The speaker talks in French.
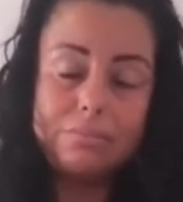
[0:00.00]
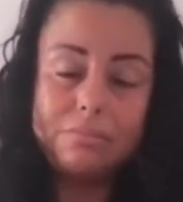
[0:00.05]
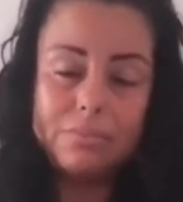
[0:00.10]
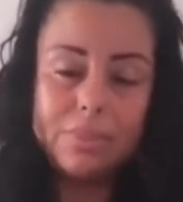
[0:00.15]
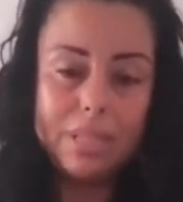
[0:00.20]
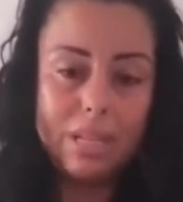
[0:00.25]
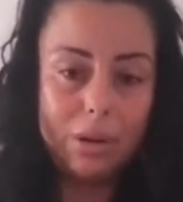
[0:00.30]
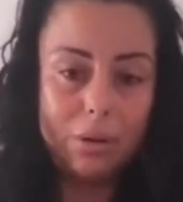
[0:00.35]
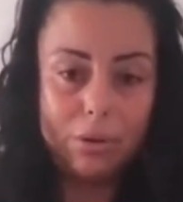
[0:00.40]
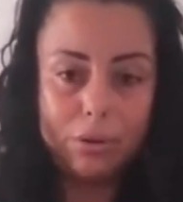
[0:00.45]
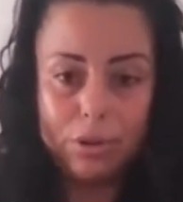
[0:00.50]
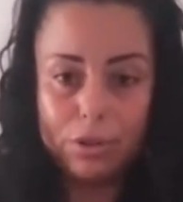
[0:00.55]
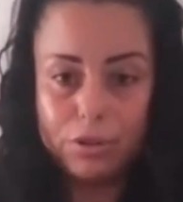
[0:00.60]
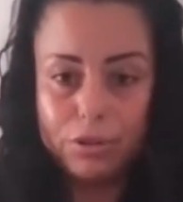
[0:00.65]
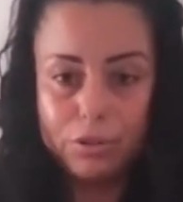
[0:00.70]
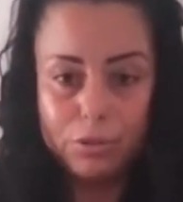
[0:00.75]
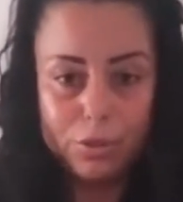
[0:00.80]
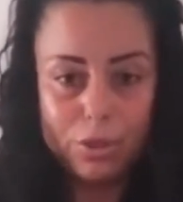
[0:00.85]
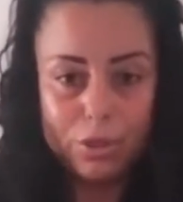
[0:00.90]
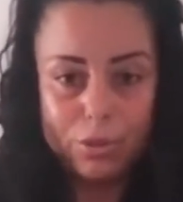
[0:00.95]
il a
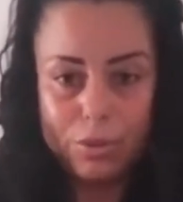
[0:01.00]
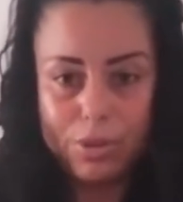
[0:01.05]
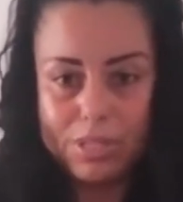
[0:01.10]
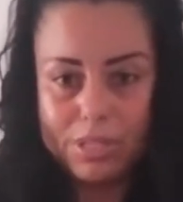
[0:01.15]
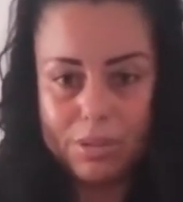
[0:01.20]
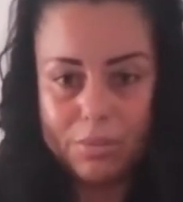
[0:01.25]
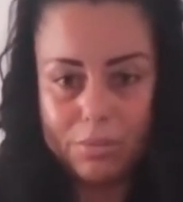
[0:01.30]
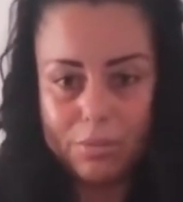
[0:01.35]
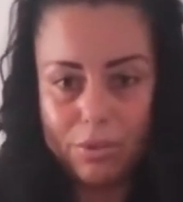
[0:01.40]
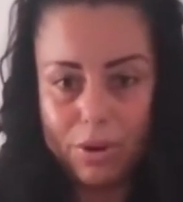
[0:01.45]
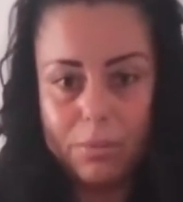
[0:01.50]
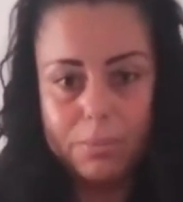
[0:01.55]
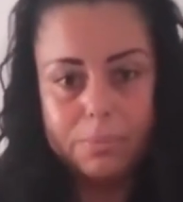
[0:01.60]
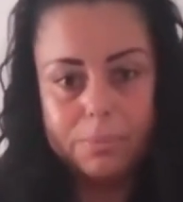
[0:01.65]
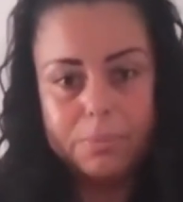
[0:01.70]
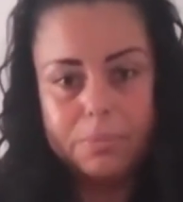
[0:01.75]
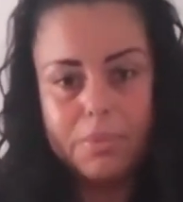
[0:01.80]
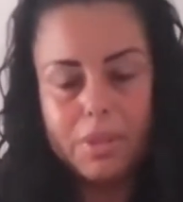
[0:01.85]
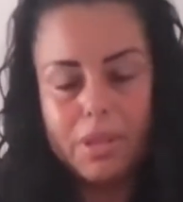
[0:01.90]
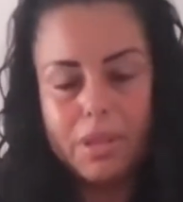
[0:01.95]
recontinué une troisième fois.
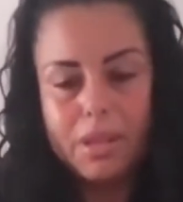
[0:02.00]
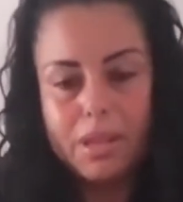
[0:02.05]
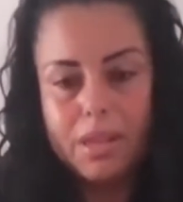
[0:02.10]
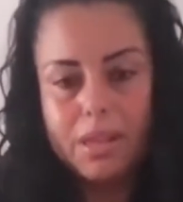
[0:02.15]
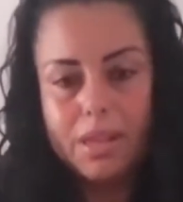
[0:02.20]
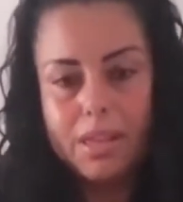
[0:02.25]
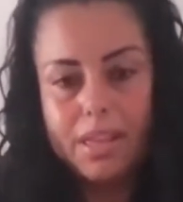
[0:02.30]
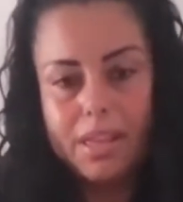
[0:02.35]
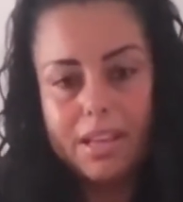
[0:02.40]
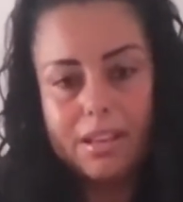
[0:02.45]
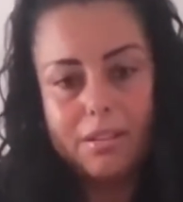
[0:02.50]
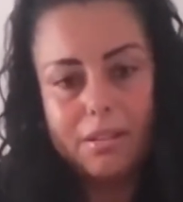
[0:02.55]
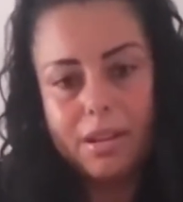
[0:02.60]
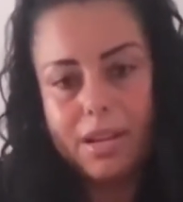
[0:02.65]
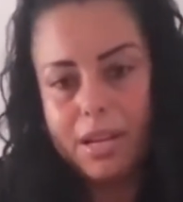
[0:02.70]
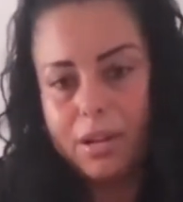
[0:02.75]
Et quand il a